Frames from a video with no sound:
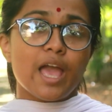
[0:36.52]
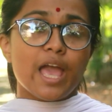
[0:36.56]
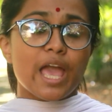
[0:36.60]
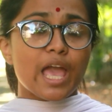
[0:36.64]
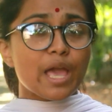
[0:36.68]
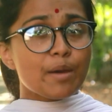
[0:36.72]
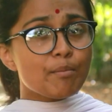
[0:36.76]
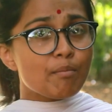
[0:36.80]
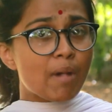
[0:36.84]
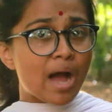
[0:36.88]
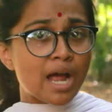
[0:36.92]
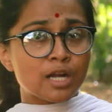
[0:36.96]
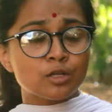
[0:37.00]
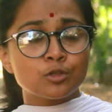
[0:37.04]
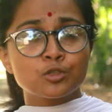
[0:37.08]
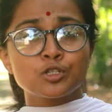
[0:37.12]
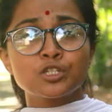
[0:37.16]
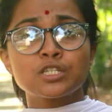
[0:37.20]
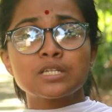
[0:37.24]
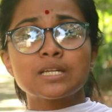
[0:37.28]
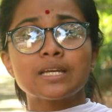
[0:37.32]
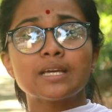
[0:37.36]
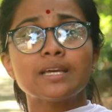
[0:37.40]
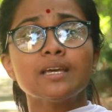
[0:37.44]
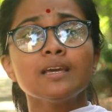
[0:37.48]
এই
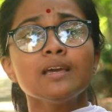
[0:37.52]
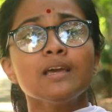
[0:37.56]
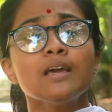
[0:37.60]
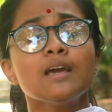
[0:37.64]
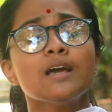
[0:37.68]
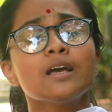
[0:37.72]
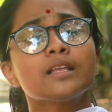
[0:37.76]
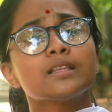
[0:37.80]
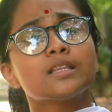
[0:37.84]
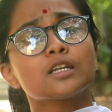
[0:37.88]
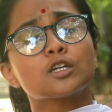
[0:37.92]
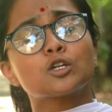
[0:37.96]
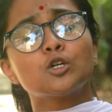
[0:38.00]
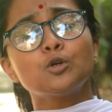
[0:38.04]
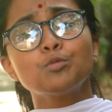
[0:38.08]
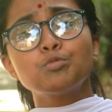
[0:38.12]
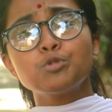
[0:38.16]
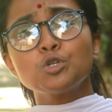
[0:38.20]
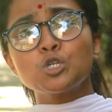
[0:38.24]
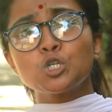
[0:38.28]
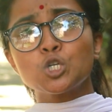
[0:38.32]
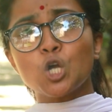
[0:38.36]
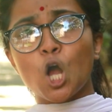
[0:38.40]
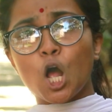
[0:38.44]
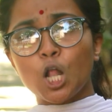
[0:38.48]
মানুষটি তার খুব
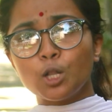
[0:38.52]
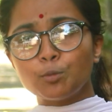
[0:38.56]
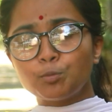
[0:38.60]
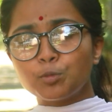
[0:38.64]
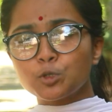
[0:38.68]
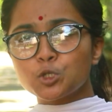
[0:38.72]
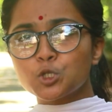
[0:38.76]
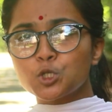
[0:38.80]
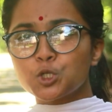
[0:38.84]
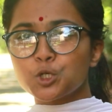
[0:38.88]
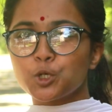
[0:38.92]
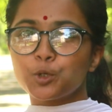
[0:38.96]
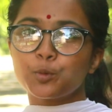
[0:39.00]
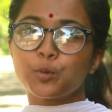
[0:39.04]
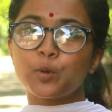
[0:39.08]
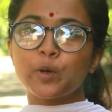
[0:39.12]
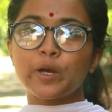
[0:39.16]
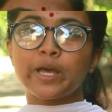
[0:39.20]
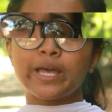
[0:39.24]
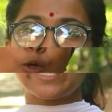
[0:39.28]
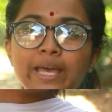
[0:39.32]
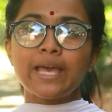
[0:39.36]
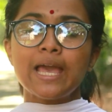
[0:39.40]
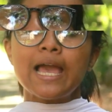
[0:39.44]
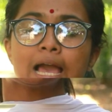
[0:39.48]
স্বল্প
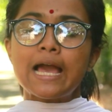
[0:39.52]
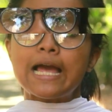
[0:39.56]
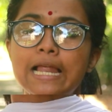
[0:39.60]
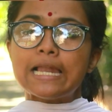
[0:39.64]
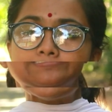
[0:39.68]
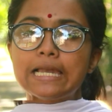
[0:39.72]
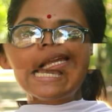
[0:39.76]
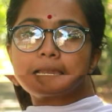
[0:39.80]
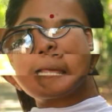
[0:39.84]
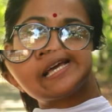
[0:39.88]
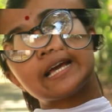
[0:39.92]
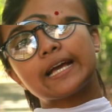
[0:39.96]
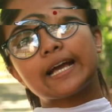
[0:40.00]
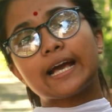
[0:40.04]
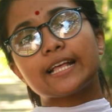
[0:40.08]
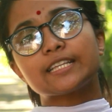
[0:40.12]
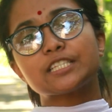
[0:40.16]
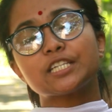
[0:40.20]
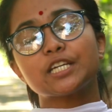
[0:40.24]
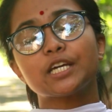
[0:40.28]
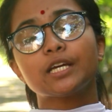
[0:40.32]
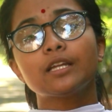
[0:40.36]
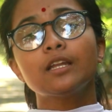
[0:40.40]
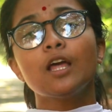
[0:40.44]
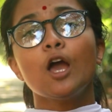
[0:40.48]
সময়ে লিখে
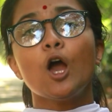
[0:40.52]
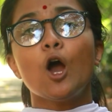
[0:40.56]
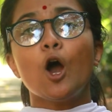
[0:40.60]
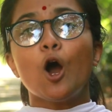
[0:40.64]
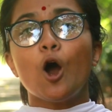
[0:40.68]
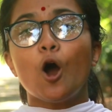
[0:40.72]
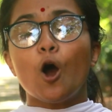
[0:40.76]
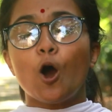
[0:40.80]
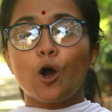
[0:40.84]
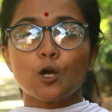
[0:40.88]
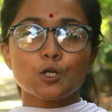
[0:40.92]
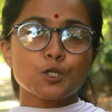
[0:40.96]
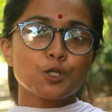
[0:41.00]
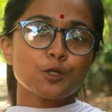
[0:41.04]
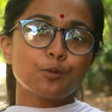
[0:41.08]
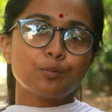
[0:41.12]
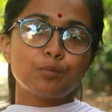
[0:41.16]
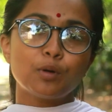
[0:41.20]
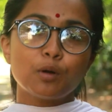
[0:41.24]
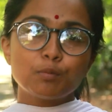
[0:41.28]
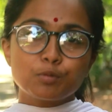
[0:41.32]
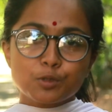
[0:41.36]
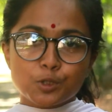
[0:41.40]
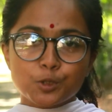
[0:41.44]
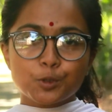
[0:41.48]
গেছেন
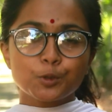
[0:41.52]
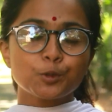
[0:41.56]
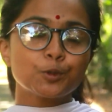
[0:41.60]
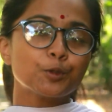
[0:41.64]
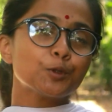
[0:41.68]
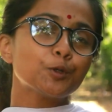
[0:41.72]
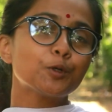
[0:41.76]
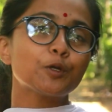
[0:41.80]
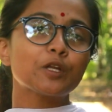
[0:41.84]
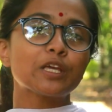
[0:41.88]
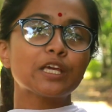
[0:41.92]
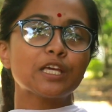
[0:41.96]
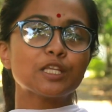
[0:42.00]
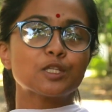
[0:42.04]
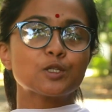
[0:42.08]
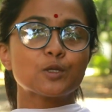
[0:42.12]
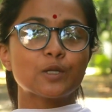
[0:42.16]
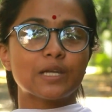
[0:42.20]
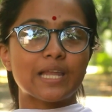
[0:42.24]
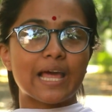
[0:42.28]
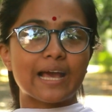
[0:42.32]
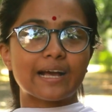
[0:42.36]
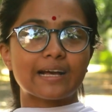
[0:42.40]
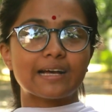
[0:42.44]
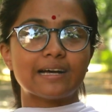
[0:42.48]
অসম্ভব সুন্দর কিছু
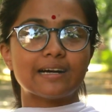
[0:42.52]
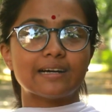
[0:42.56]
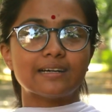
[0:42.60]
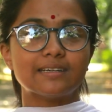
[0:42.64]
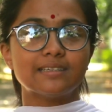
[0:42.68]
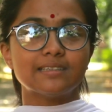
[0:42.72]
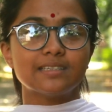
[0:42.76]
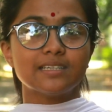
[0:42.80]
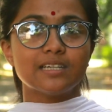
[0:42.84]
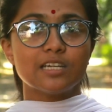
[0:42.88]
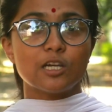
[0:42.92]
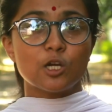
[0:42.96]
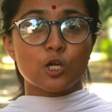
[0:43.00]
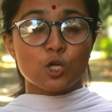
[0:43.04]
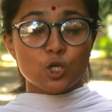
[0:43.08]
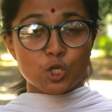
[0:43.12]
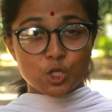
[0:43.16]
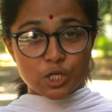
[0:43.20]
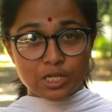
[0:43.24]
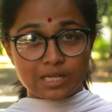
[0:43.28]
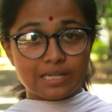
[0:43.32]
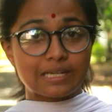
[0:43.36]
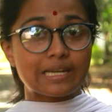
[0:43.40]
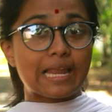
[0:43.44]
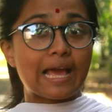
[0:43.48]
লেখা
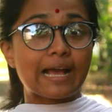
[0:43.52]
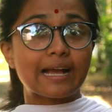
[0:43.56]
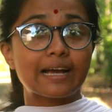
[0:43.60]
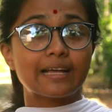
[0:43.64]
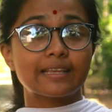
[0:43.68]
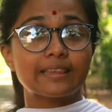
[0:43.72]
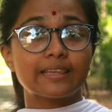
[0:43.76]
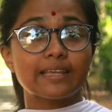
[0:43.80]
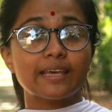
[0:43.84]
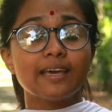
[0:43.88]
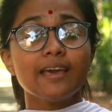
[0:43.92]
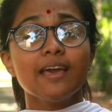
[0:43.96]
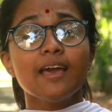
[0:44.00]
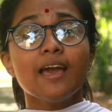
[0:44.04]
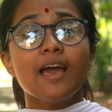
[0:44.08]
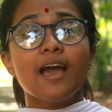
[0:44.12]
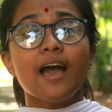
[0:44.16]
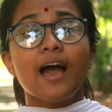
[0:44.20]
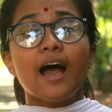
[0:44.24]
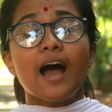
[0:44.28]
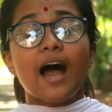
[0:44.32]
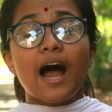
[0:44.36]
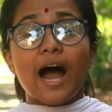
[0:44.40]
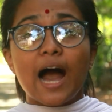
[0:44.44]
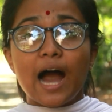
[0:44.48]
সে লেখাতে
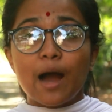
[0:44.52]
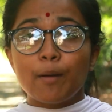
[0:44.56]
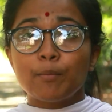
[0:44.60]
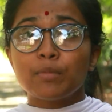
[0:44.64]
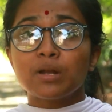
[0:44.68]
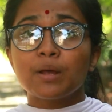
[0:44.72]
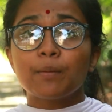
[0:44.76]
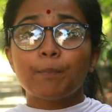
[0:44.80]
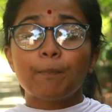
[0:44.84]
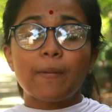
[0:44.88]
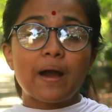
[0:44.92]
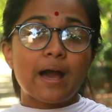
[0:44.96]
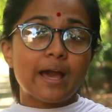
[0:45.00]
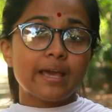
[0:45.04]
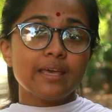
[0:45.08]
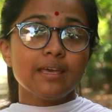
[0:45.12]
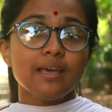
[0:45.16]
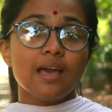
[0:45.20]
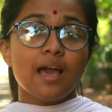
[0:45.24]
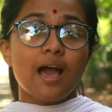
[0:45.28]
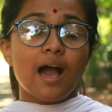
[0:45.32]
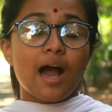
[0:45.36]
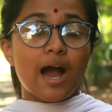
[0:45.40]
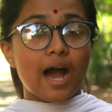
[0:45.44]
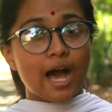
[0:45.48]
আমরা পাই
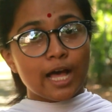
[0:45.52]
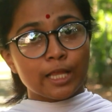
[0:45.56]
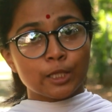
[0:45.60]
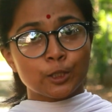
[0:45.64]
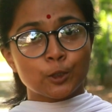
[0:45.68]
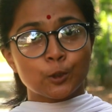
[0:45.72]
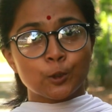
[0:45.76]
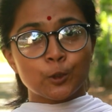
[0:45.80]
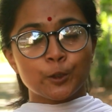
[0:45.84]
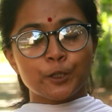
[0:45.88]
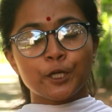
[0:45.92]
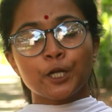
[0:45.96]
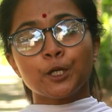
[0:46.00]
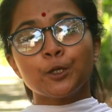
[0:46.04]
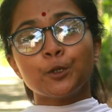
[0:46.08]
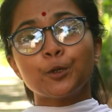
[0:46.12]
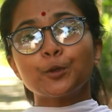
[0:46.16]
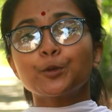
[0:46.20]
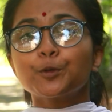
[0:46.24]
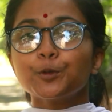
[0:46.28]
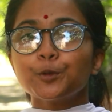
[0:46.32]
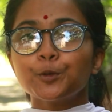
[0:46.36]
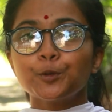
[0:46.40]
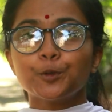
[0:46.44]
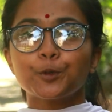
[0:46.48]
আন্দোলনের
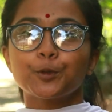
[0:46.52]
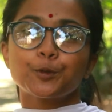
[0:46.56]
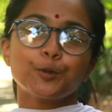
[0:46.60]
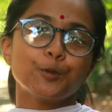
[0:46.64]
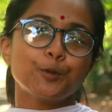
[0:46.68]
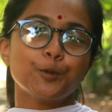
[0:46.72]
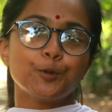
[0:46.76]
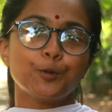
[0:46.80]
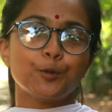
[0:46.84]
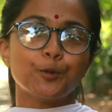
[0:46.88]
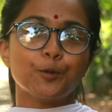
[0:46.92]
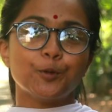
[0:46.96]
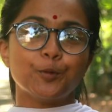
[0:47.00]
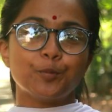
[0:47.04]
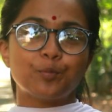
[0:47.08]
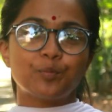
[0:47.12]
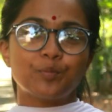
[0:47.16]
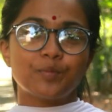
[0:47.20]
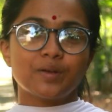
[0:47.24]
নতুন নতুন রূপ